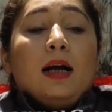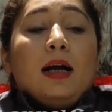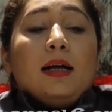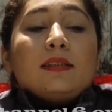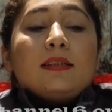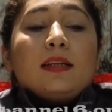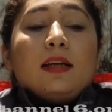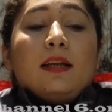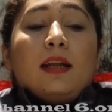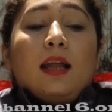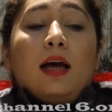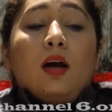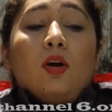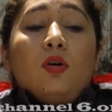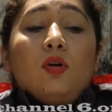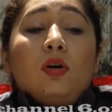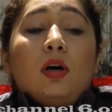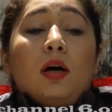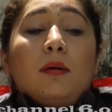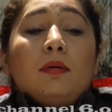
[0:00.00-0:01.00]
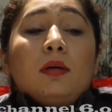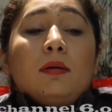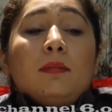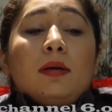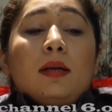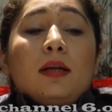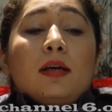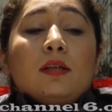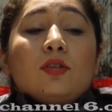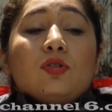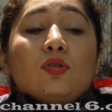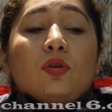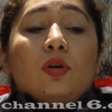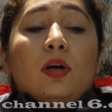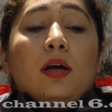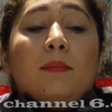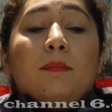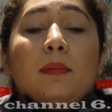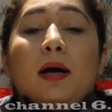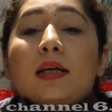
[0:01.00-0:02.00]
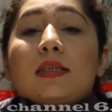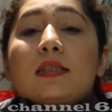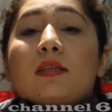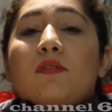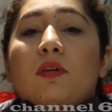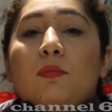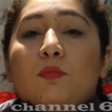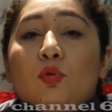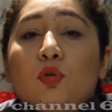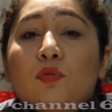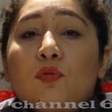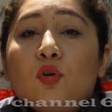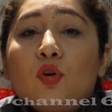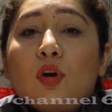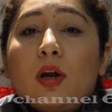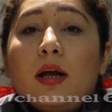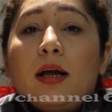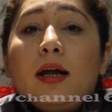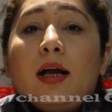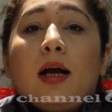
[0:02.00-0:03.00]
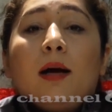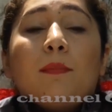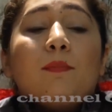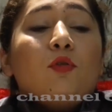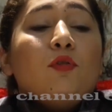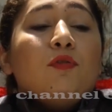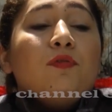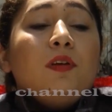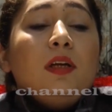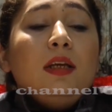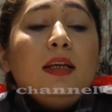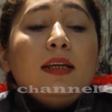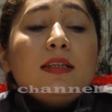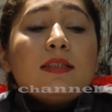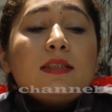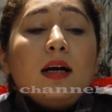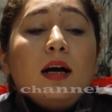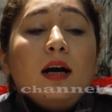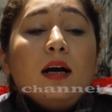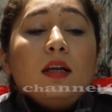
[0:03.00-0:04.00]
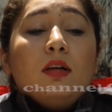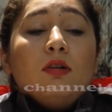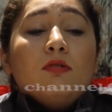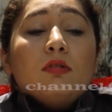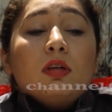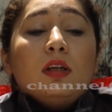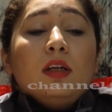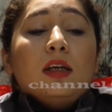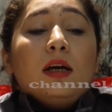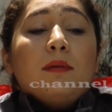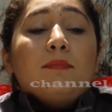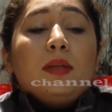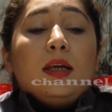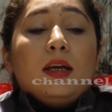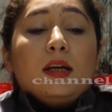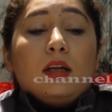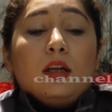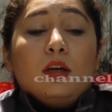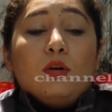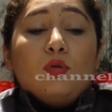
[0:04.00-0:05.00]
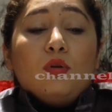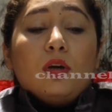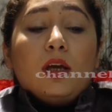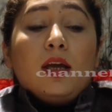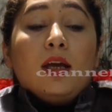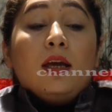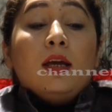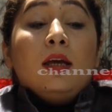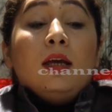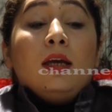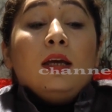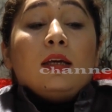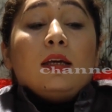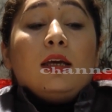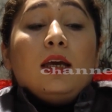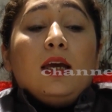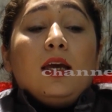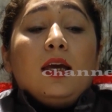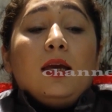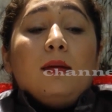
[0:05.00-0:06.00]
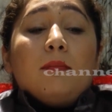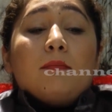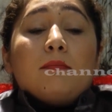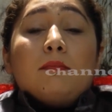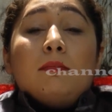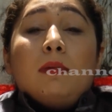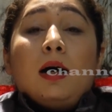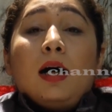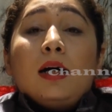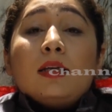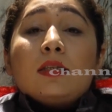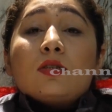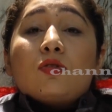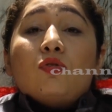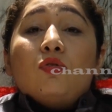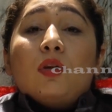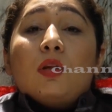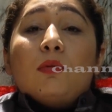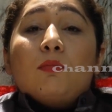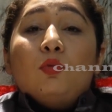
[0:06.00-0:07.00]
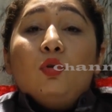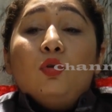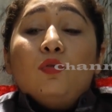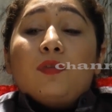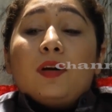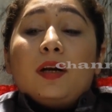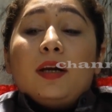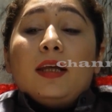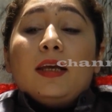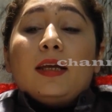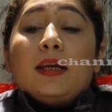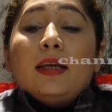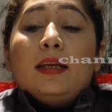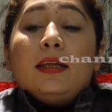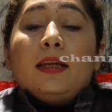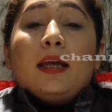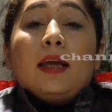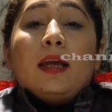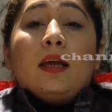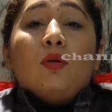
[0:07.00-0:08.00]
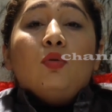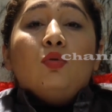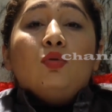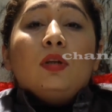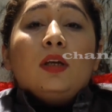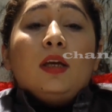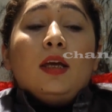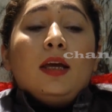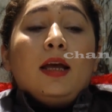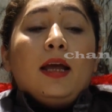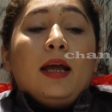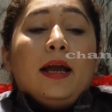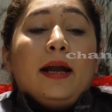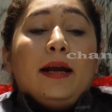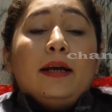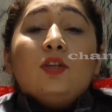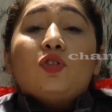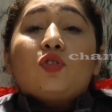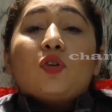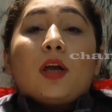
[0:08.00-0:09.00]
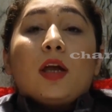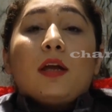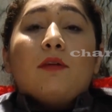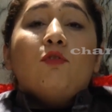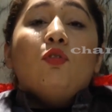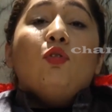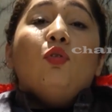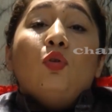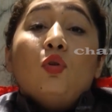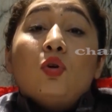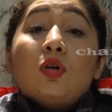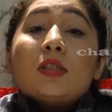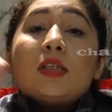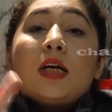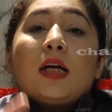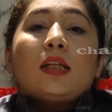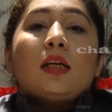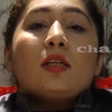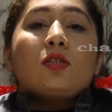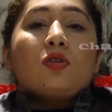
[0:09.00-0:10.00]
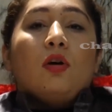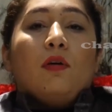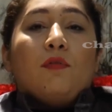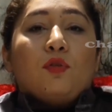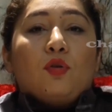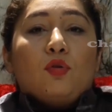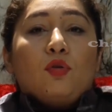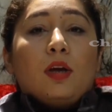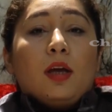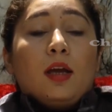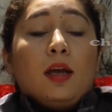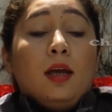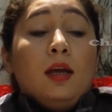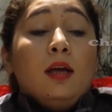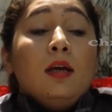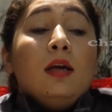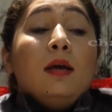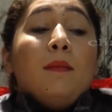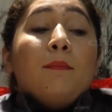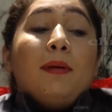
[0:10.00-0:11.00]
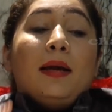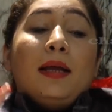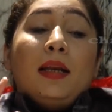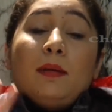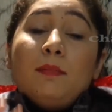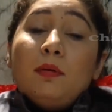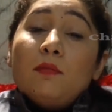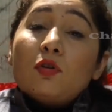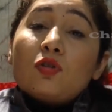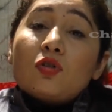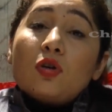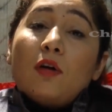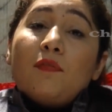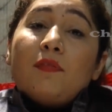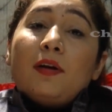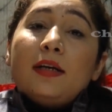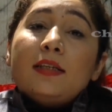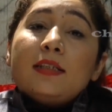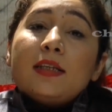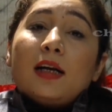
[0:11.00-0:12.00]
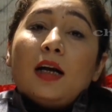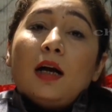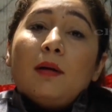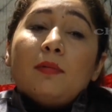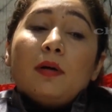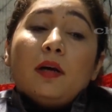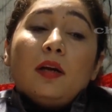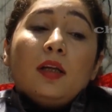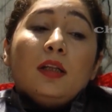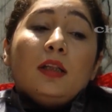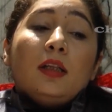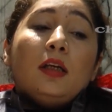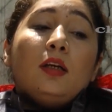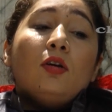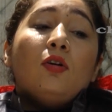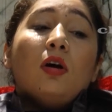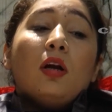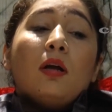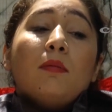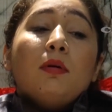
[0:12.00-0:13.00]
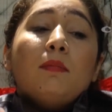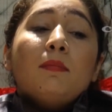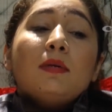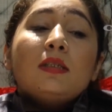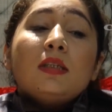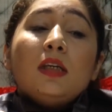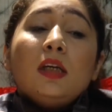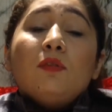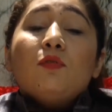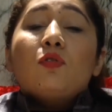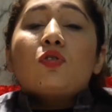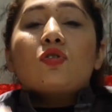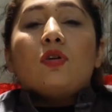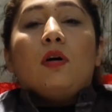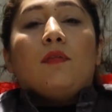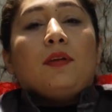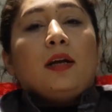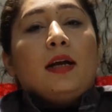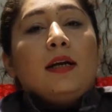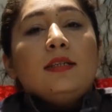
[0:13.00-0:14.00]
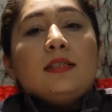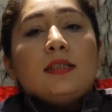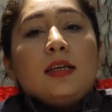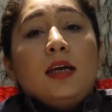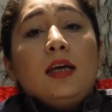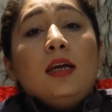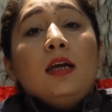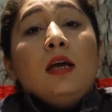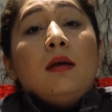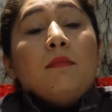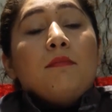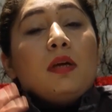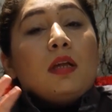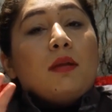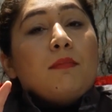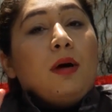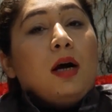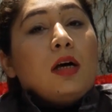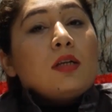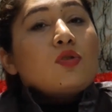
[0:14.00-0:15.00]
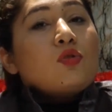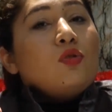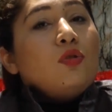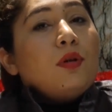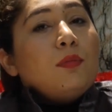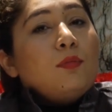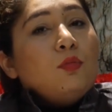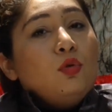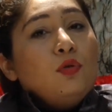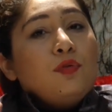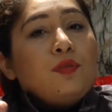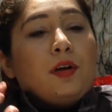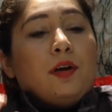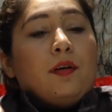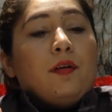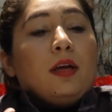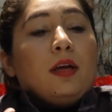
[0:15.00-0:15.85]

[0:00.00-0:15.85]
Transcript: अच्छा नाउ अभी मेरा जो है मास्क रिमूव हो रहा है आपको फीलिंग्स आ रही होंगी आप देख रहे होंगे कि मास्क को रिमूव करने के लिए उनके हैंड जो हैं वो और ज़्यादा सॉफ्ट हो गए हैं पहले भी वो सॉफ्ट हैंड से काम कर रही थी और अभी मज़ीद वो सॉफ्ट हैंड से मेरे मास्क को रिमूव कर